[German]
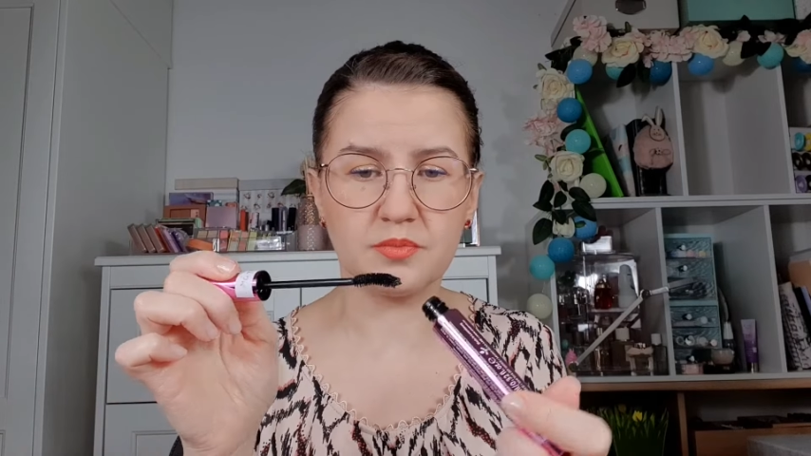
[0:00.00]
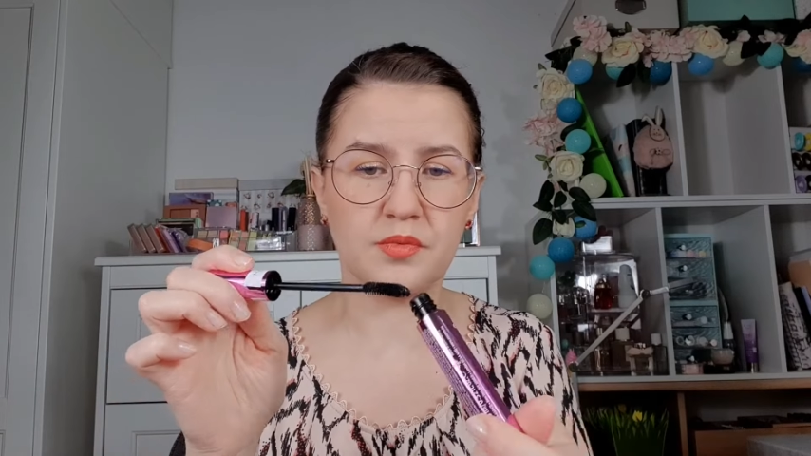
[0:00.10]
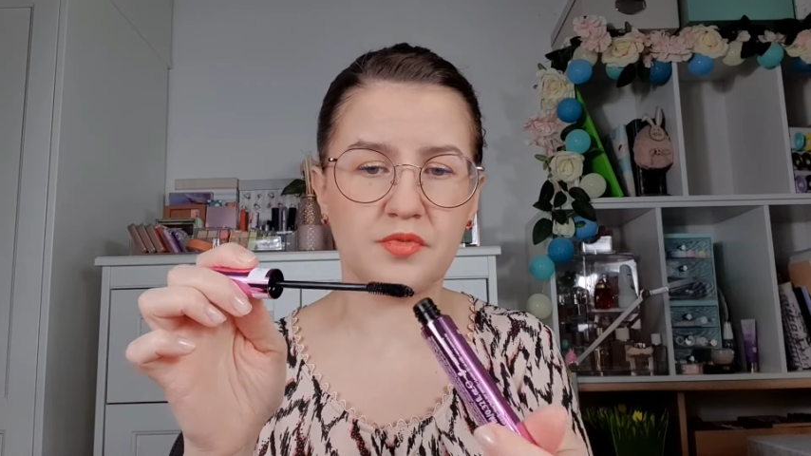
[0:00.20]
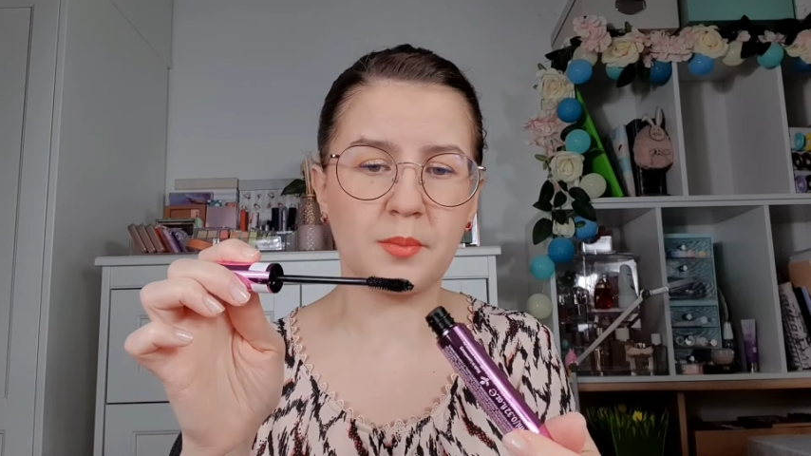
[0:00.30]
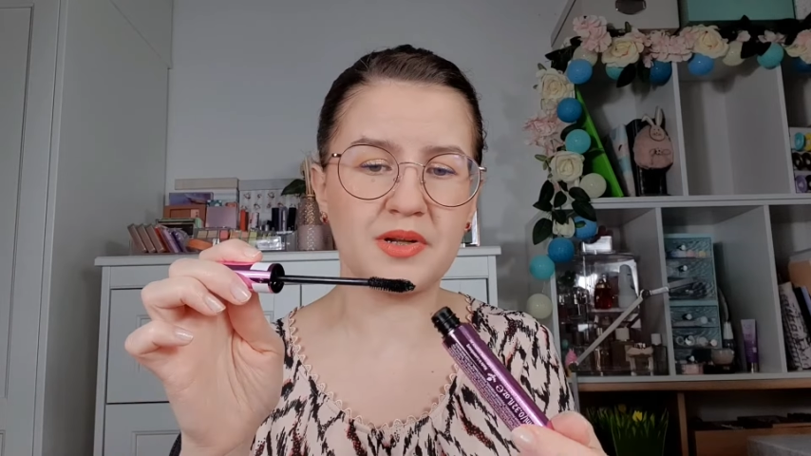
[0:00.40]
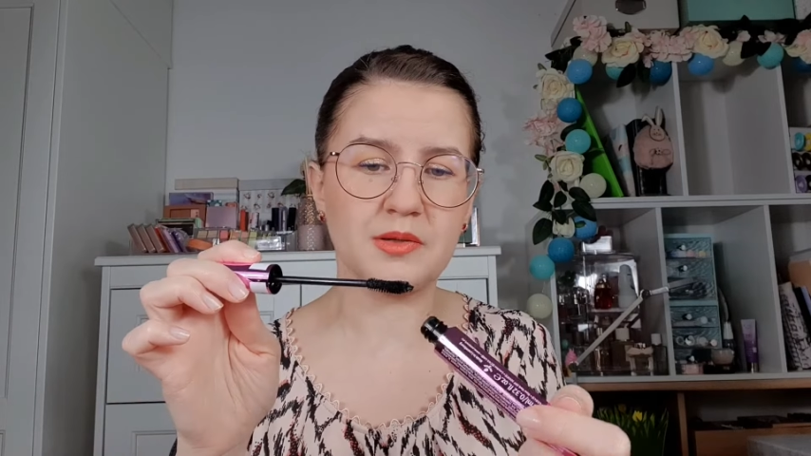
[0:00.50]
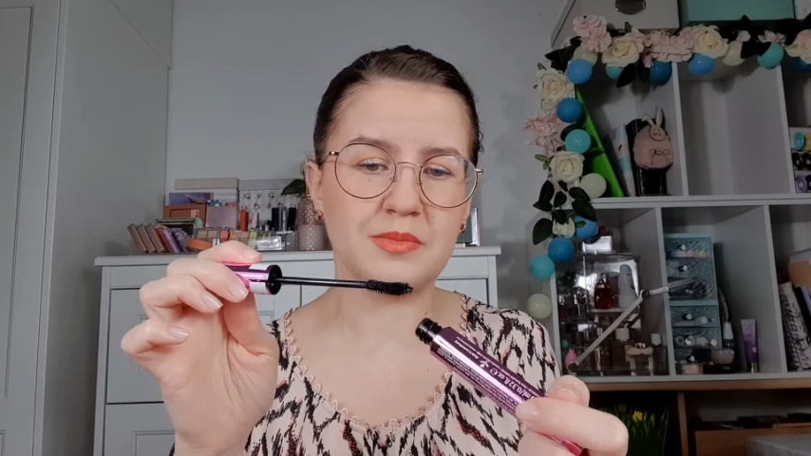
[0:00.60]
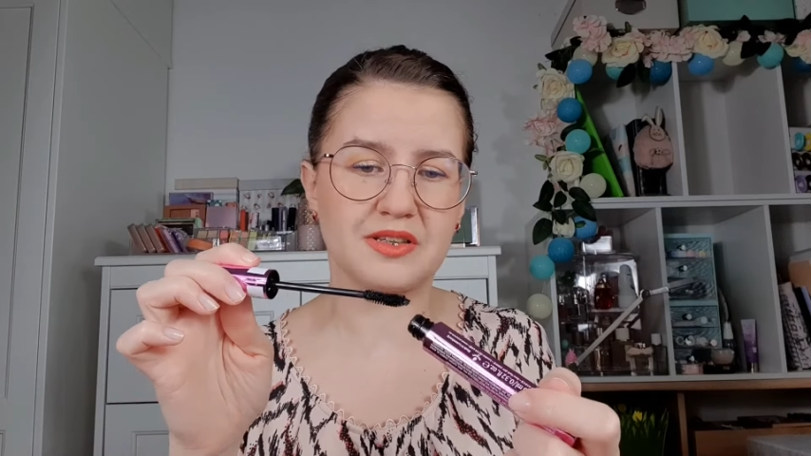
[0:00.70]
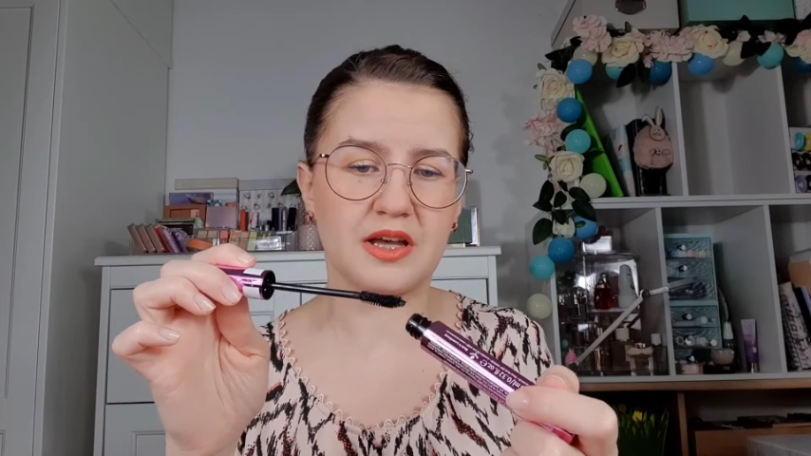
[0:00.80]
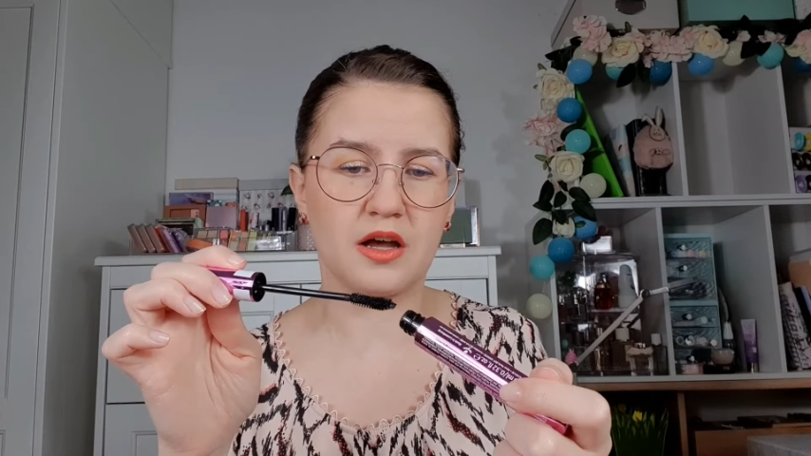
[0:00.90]
bevor man die
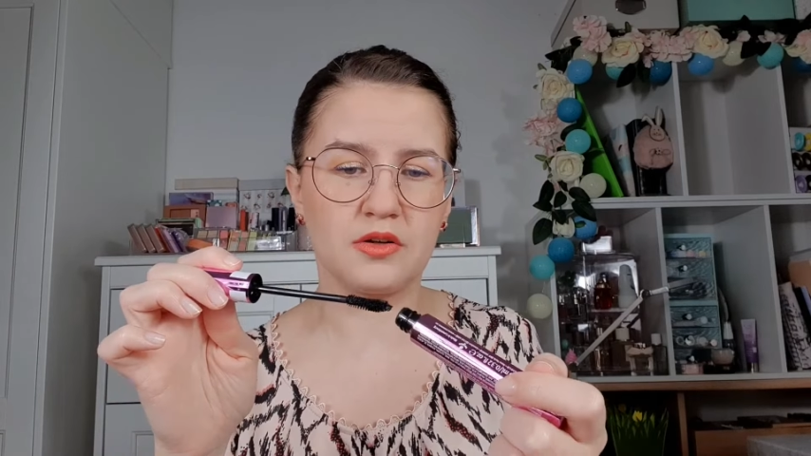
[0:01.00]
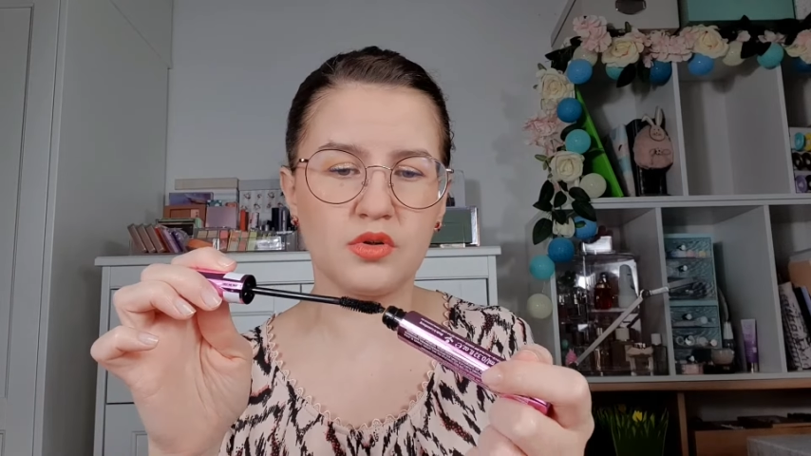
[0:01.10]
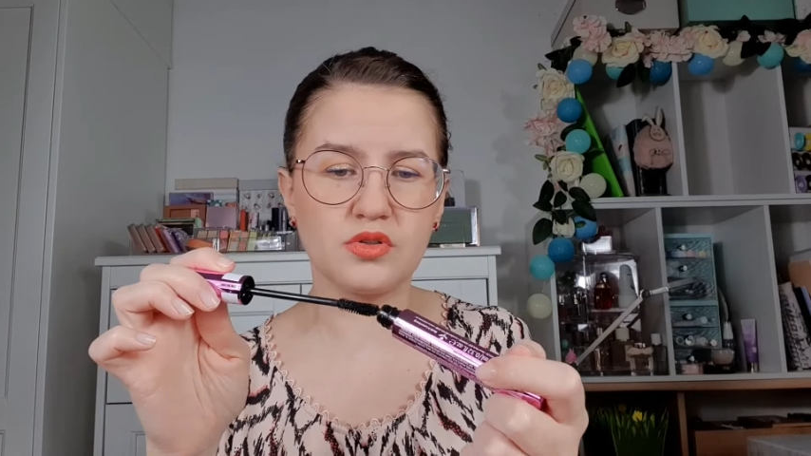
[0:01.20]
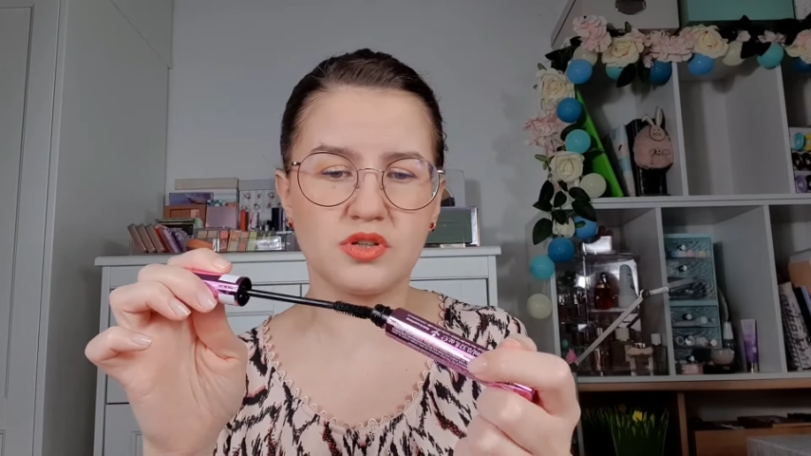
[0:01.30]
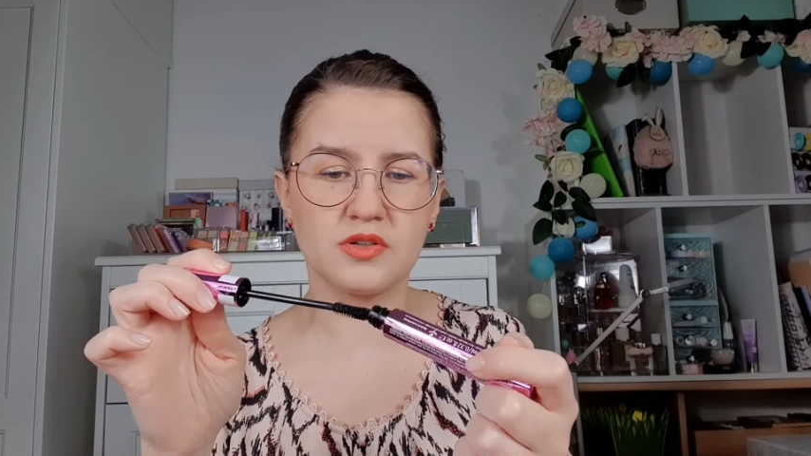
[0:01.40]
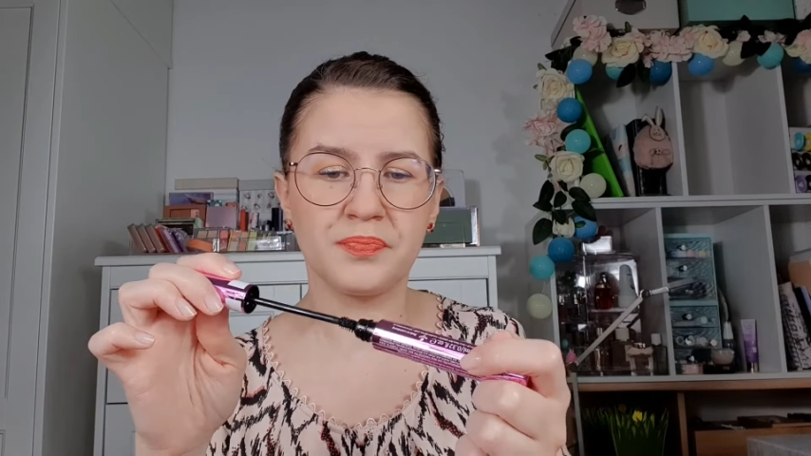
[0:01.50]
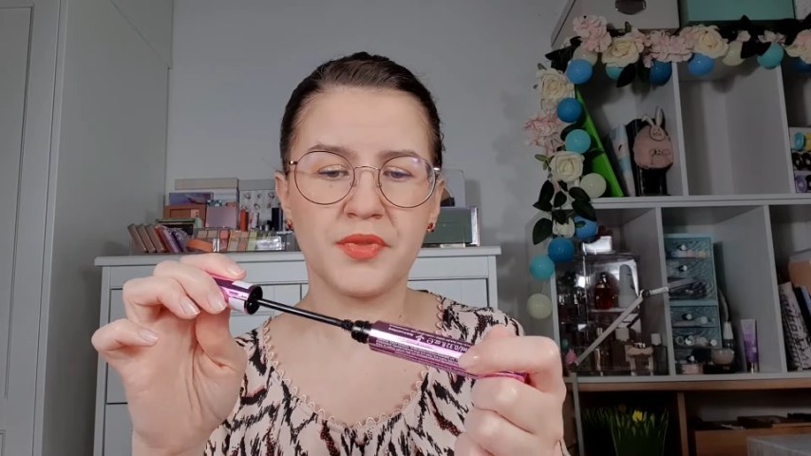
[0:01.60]
Mascara nutzt.